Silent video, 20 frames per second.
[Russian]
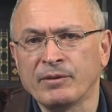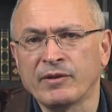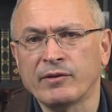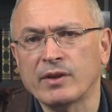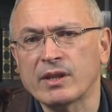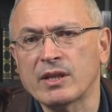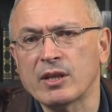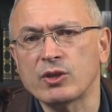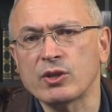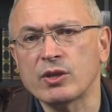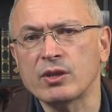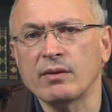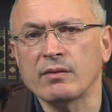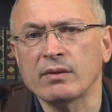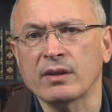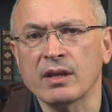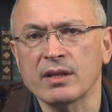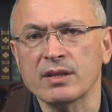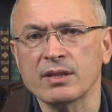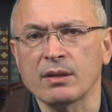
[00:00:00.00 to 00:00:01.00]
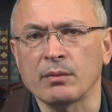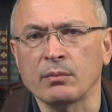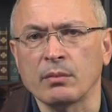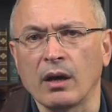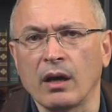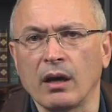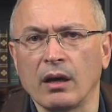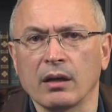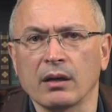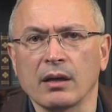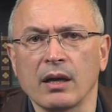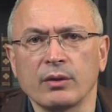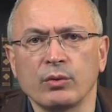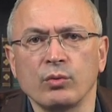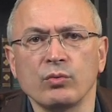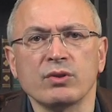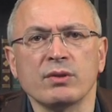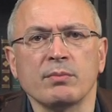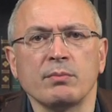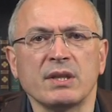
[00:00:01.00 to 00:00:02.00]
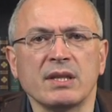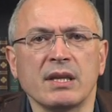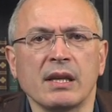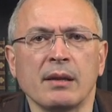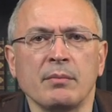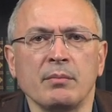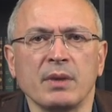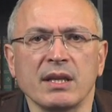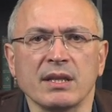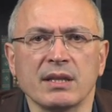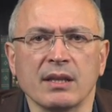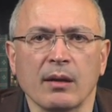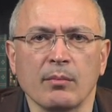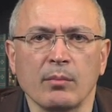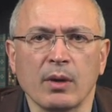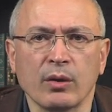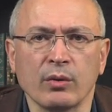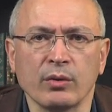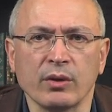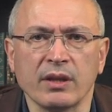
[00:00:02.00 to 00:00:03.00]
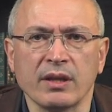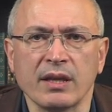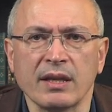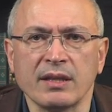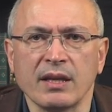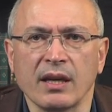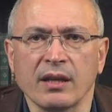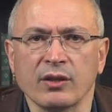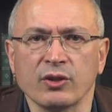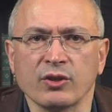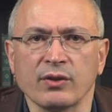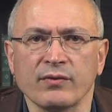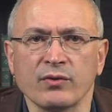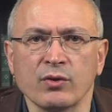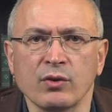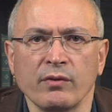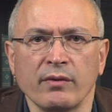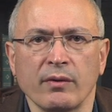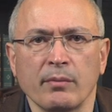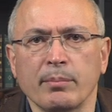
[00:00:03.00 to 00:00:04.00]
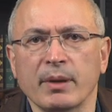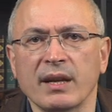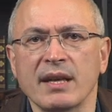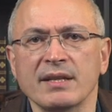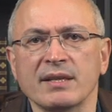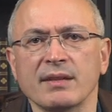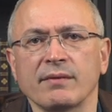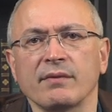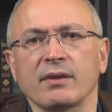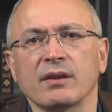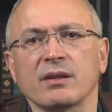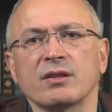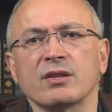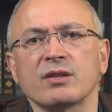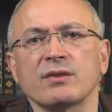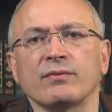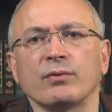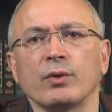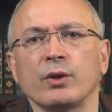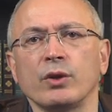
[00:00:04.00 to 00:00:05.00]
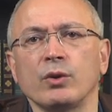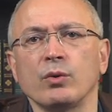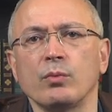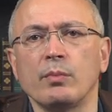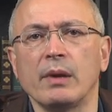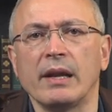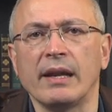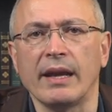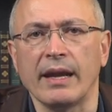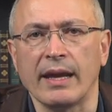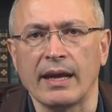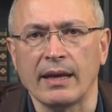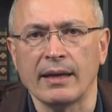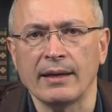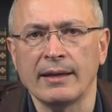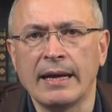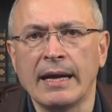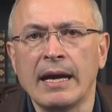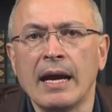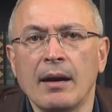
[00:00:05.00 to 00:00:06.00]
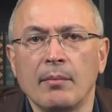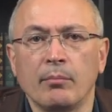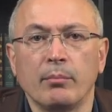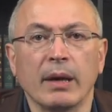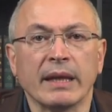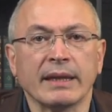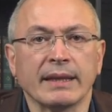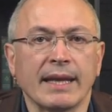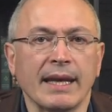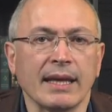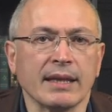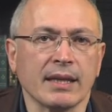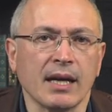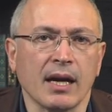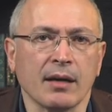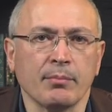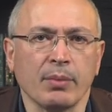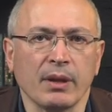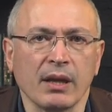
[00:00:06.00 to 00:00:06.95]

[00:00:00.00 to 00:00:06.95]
В 2019 а, году заместитель министра обороны Татьяна Шевцова праздновала свой юбилей. Банкет, как